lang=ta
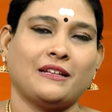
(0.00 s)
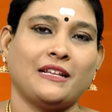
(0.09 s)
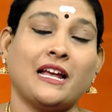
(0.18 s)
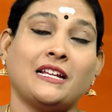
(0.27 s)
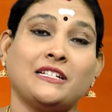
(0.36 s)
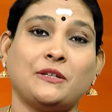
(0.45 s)

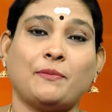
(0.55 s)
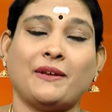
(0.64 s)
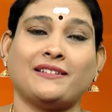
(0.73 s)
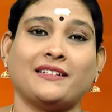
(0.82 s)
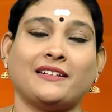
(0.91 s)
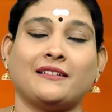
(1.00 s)
நிதானிச்சு
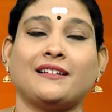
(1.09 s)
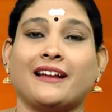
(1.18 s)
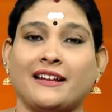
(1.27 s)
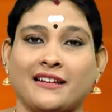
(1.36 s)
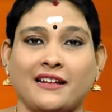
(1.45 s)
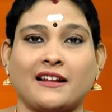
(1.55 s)
பேசுங்கன்னு
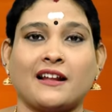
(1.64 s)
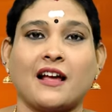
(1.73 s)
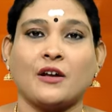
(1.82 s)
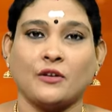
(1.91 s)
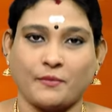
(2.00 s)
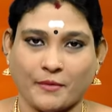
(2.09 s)
ரெண்டில்
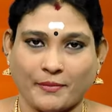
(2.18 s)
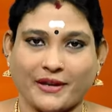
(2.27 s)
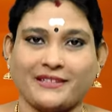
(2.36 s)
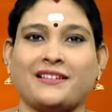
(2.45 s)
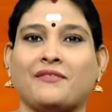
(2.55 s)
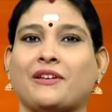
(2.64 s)
ராகு இப்போ
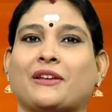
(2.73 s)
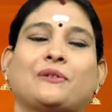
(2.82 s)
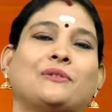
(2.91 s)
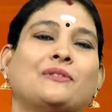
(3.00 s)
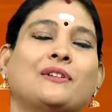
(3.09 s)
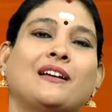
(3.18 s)
பேச
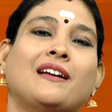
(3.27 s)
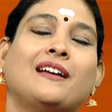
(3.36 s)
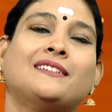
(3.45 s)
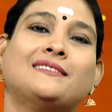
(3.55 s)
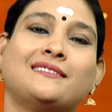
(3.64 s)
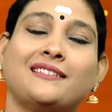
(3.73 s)
வைக்கும்
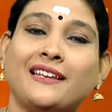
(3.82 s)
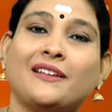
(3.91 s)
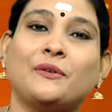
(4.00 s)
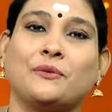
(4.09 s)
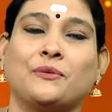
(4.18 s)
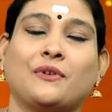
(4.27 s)

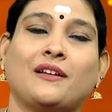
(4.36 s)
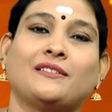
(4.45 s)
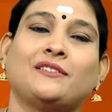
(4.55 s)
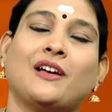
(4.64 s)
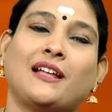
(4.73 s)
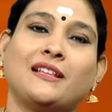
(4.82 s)
சீரும்
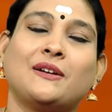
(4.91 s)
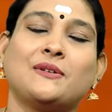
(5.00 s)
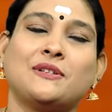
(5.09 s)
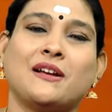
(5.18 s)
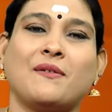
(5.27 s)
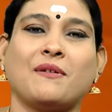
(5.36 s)
ஸோ அதில்
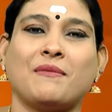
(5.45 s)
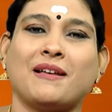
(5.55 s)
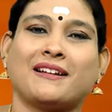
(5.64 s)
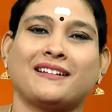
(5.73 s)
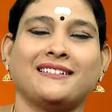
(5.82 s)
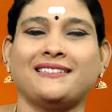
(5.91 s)
கொஞ்சம் கவனமாக
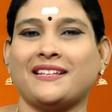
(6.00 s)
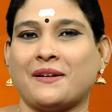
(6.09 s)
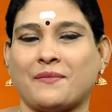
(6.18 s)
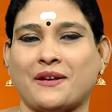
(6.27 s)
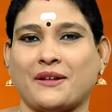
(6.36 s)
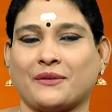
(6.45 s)
இருக்கிறது
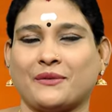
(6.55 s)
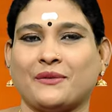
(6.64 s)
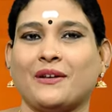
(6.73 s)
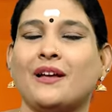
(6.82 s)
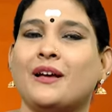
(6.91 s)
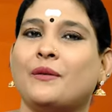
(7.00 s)
சிறப்பாக இருக்கும்
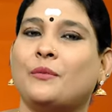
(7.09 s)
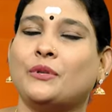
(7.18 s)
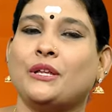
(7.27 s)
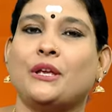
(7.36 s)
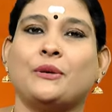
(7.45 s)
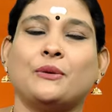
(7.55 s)

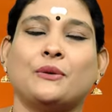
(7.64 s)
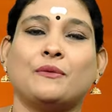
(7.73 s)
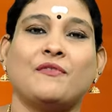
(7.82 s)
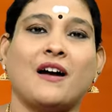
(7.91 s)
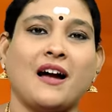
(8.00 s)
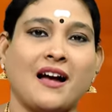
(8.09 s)
புதிய யோகம்
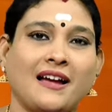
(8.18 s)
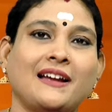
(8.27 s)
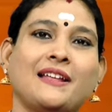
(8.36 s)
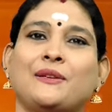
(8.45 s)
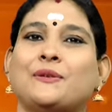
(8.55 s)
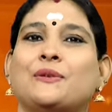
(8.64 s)

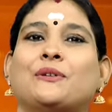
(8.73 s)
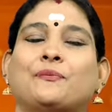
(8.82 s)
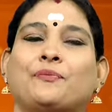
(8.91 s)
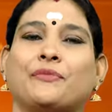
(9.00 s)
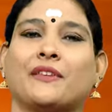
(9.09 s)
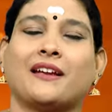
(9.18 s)
வாகன யோகம்
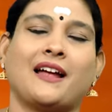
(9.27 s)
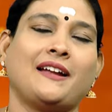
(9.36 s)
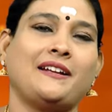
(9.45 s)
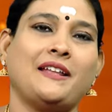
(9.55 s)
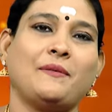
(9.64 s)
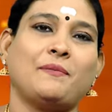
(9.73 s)

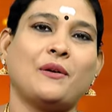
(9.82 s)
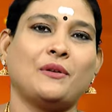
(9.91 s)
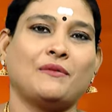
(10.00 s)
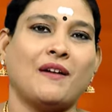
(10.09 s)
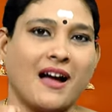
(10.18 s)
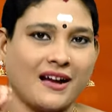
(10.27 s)
கண்டிப்பாக
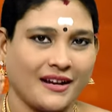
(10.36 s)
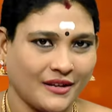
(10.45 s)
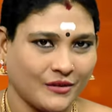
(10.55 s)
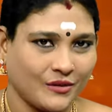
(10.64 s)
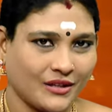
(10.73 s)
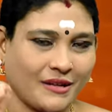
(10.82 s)
ஒரு வாகன
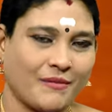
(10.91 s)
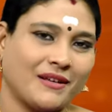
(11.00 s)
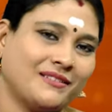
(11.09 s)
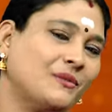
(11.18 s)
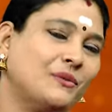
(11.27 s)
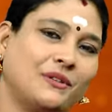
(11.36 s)
யோகம் இந்த
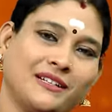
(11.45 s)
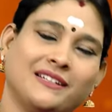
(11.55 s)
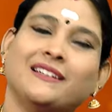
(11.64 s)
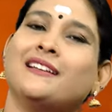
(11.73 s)
மாதம் உண்டு